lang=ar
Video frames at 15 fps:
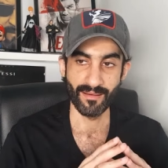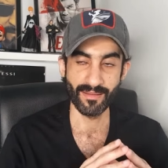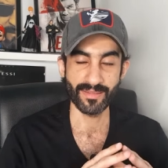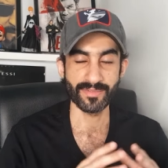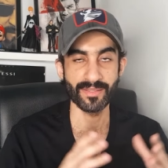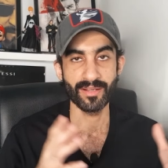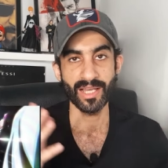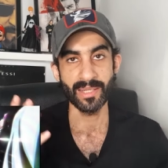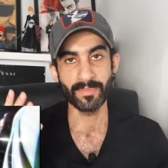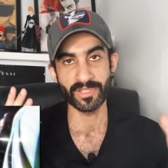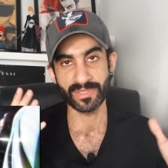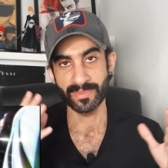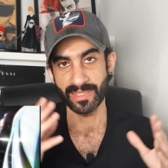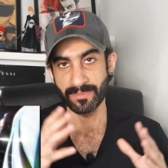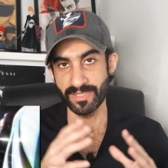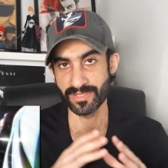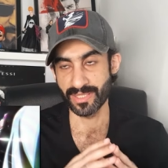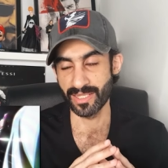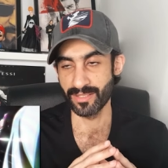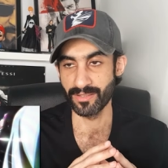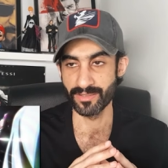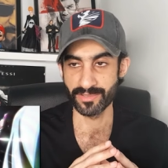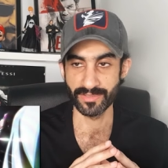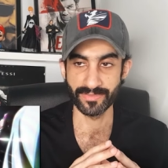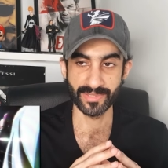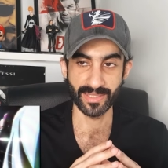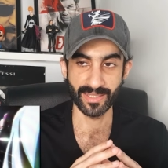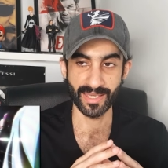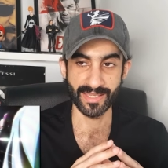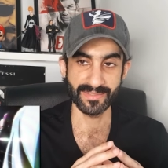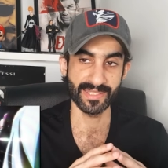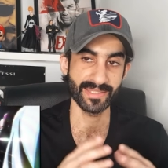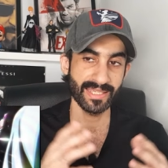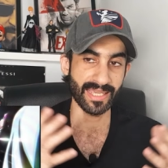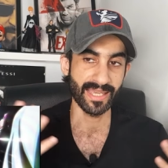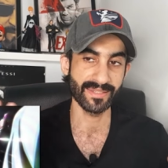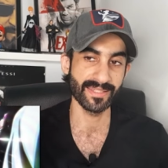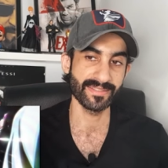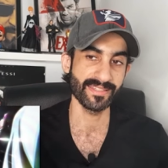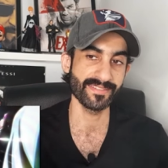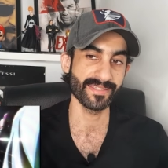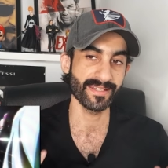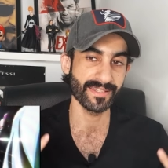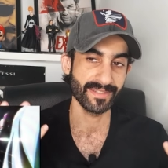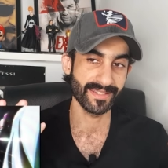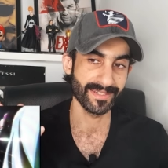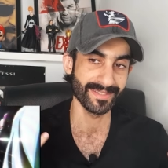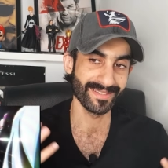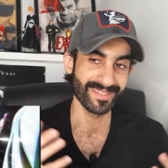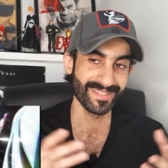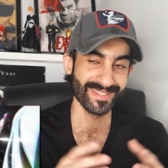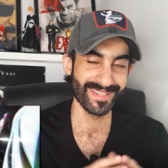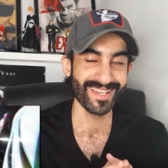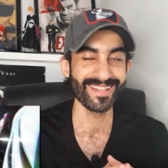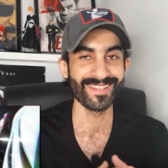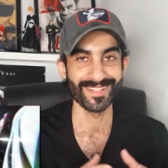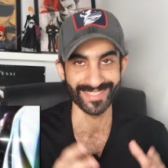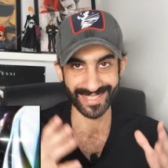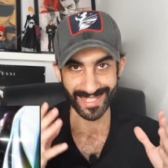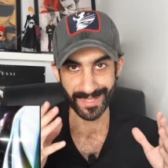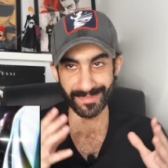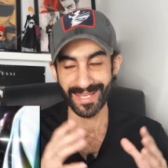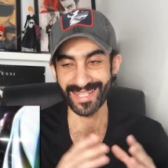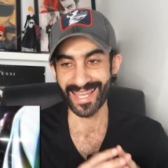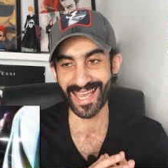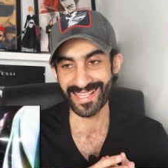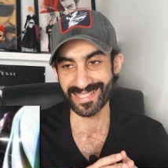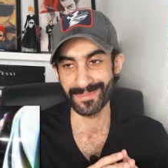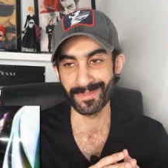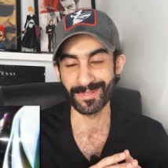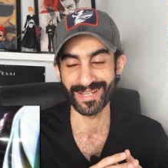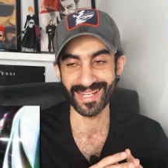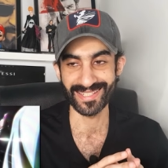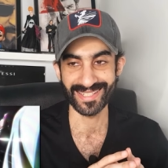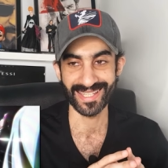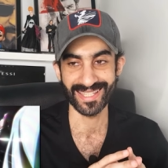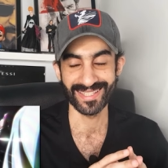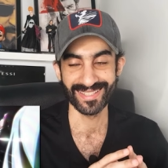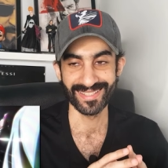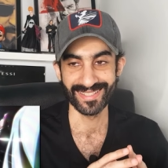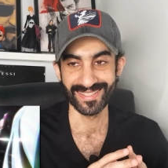انا الصراحه ما شبعت من شيء لما شفته حسيته كانه تيزر جديد لا ترى بعد احسن من ولا شيء